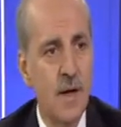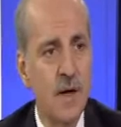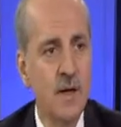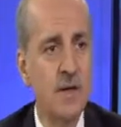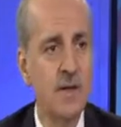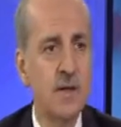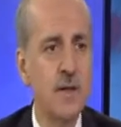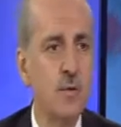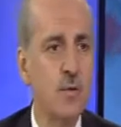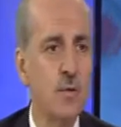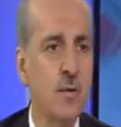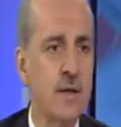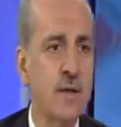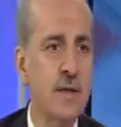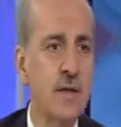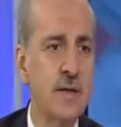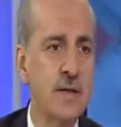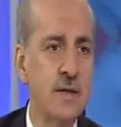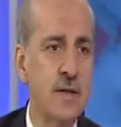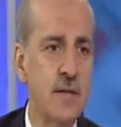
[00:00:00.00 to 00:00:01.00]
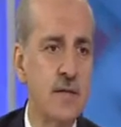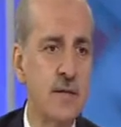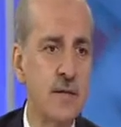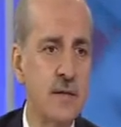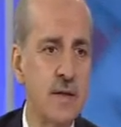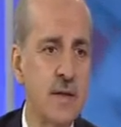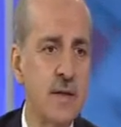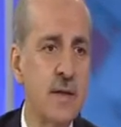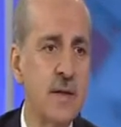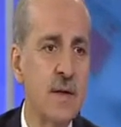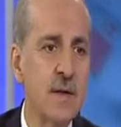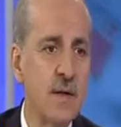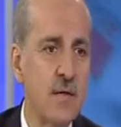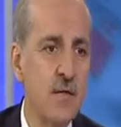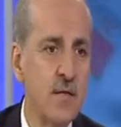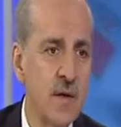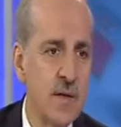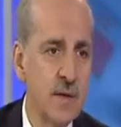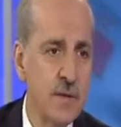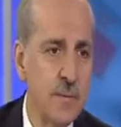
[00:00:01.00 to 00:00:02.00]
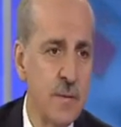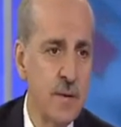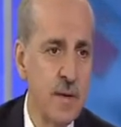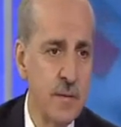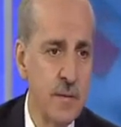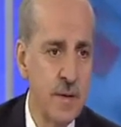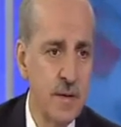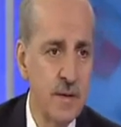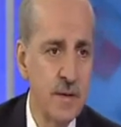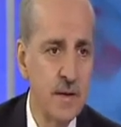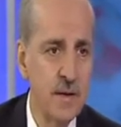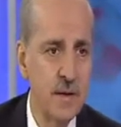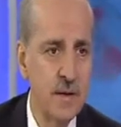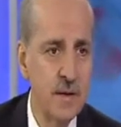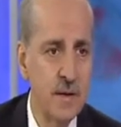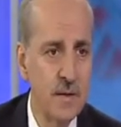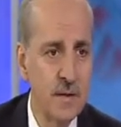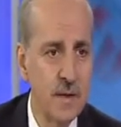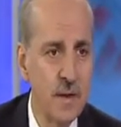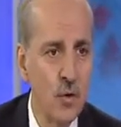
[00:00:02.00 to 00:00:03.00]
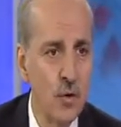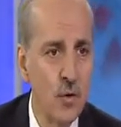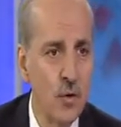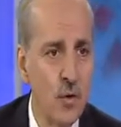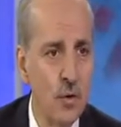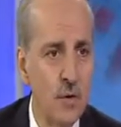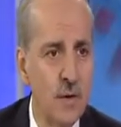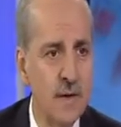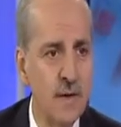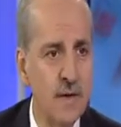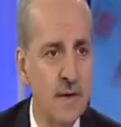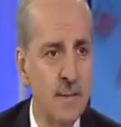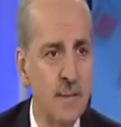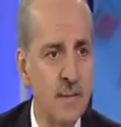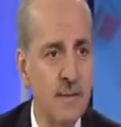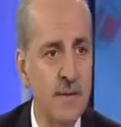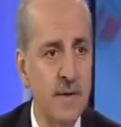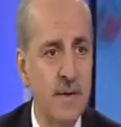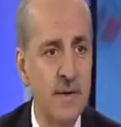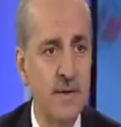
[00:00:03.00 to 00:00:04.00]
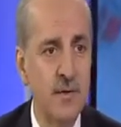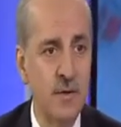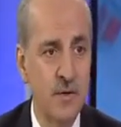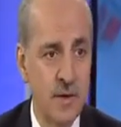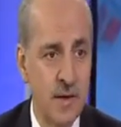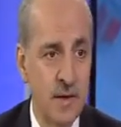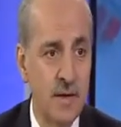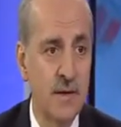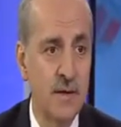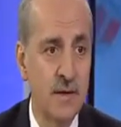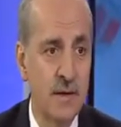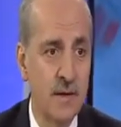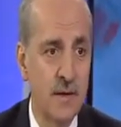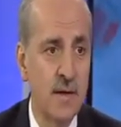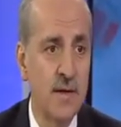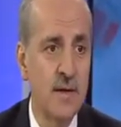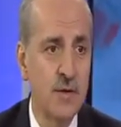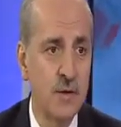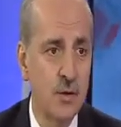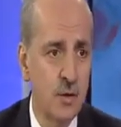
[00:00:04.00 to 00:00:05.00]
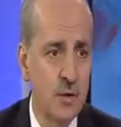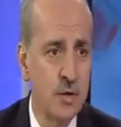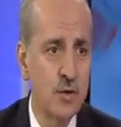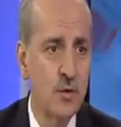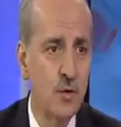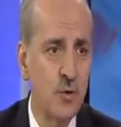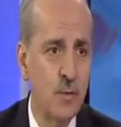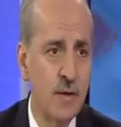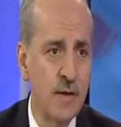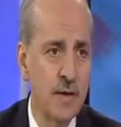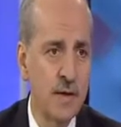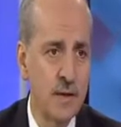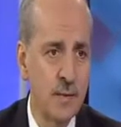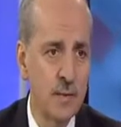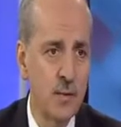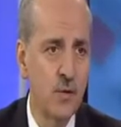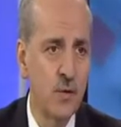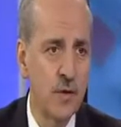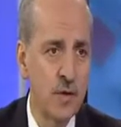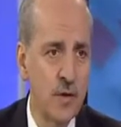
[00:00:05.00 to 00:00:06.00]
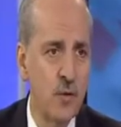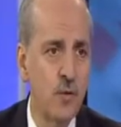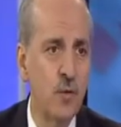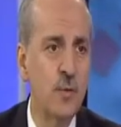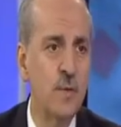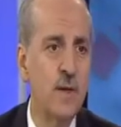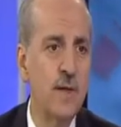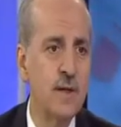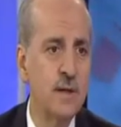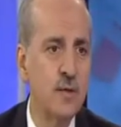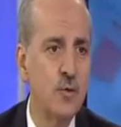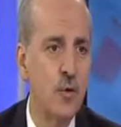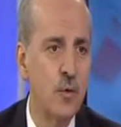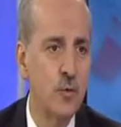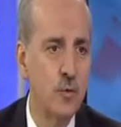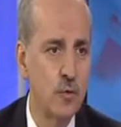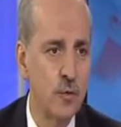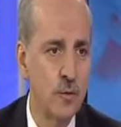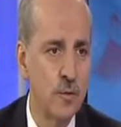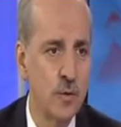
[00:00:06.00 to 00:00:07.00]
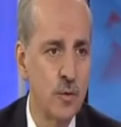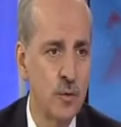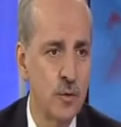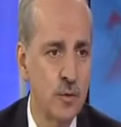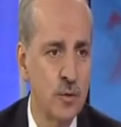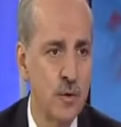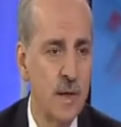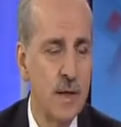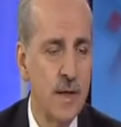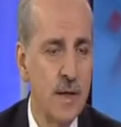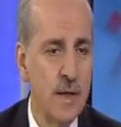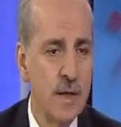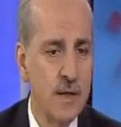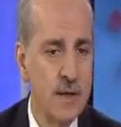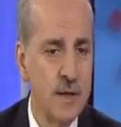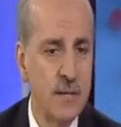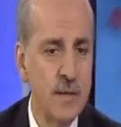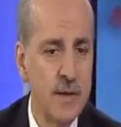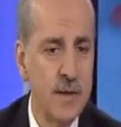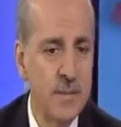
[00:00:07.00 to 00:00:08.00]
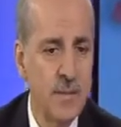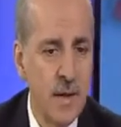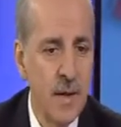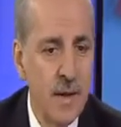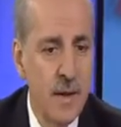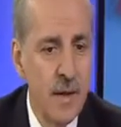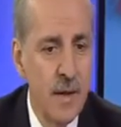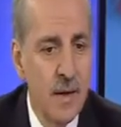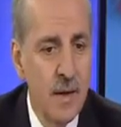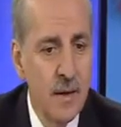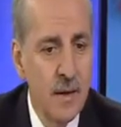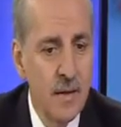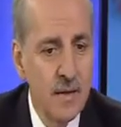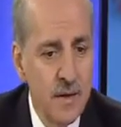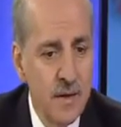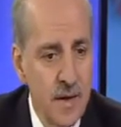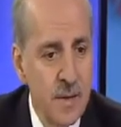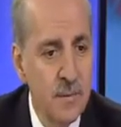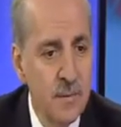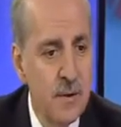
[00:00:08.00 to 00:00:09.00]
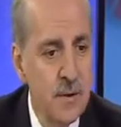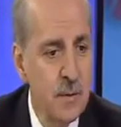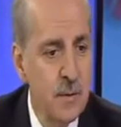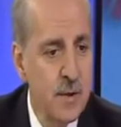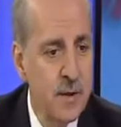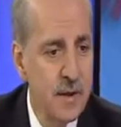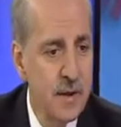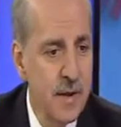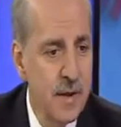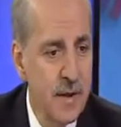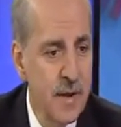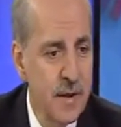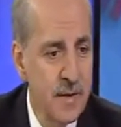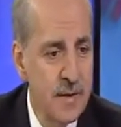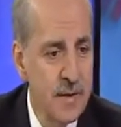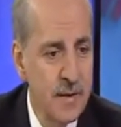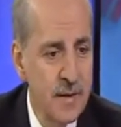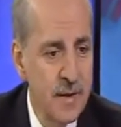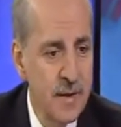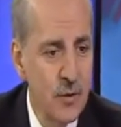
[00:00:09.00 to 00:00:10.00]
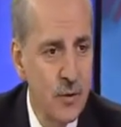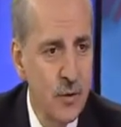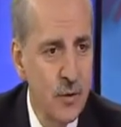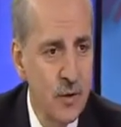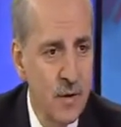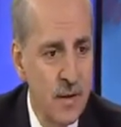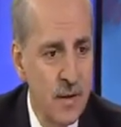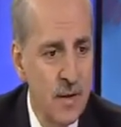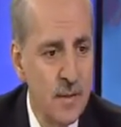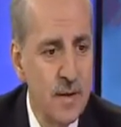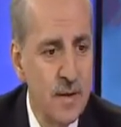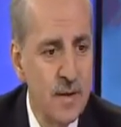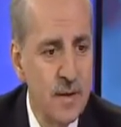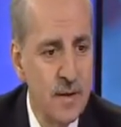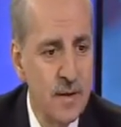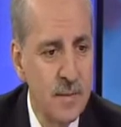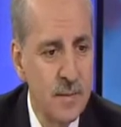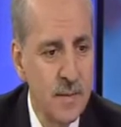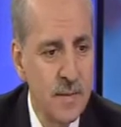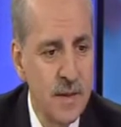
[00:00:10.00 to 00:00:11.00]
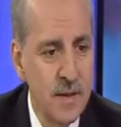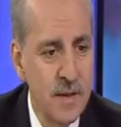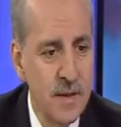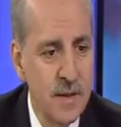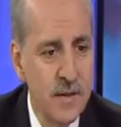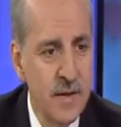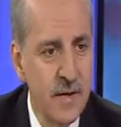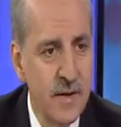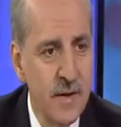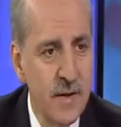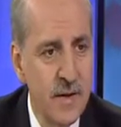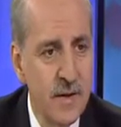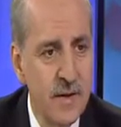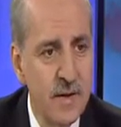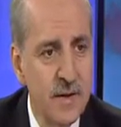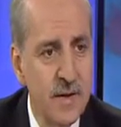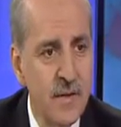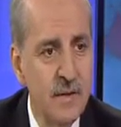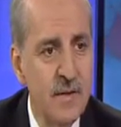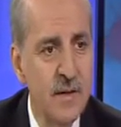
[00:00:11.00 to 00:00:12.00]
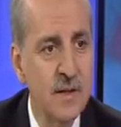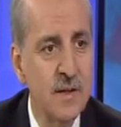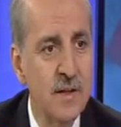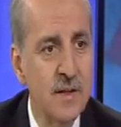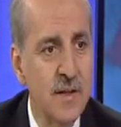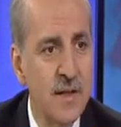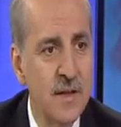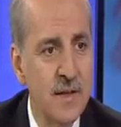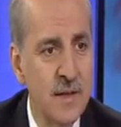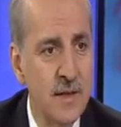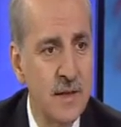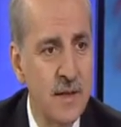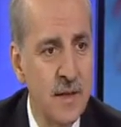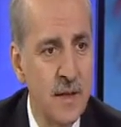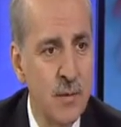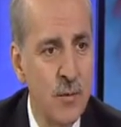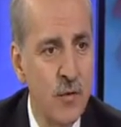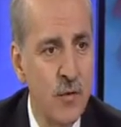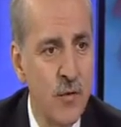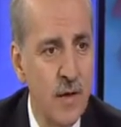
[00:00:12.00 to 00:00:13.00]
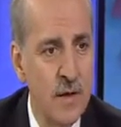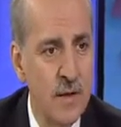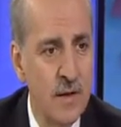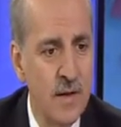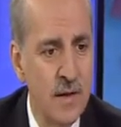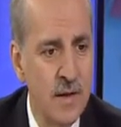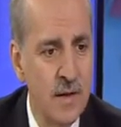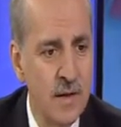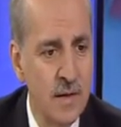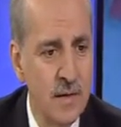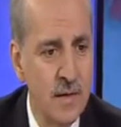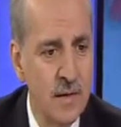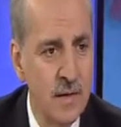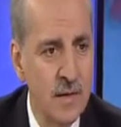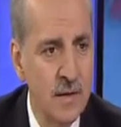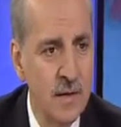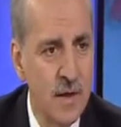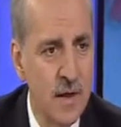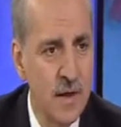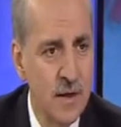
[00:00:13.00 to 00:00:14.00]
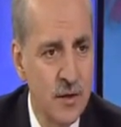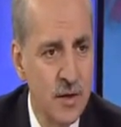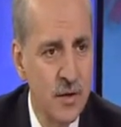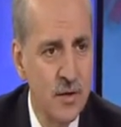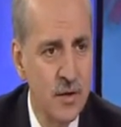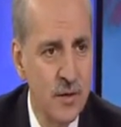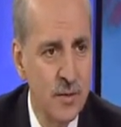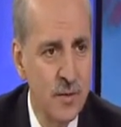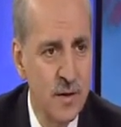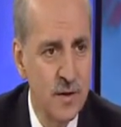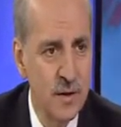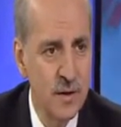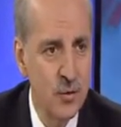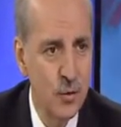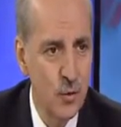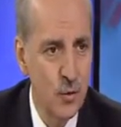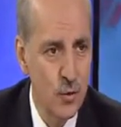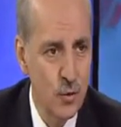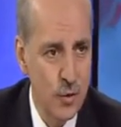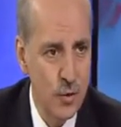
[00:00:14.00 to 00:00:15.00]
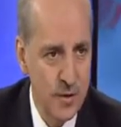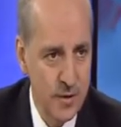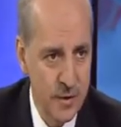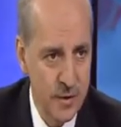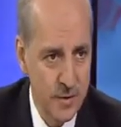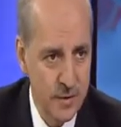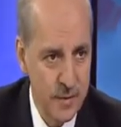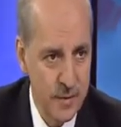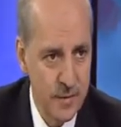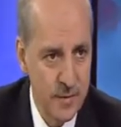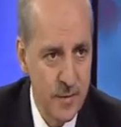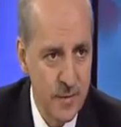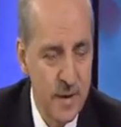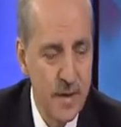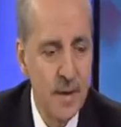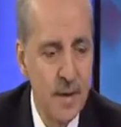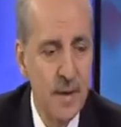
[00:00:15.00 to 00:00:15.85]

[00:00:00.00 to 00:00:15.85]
Ayrıca bunların etrafında WASP gibi, neokonlar gibi ve özellikle Siyonist lobiler gibi kuvvetli lobilerin de olduğunu biliyoruz. Şimdi Trump iş başına geldikten sonra Amerika Birleşik Devletleri'nde devlet içerisindeki bu farklı kanatların çatışması da su yüzüne çıktı.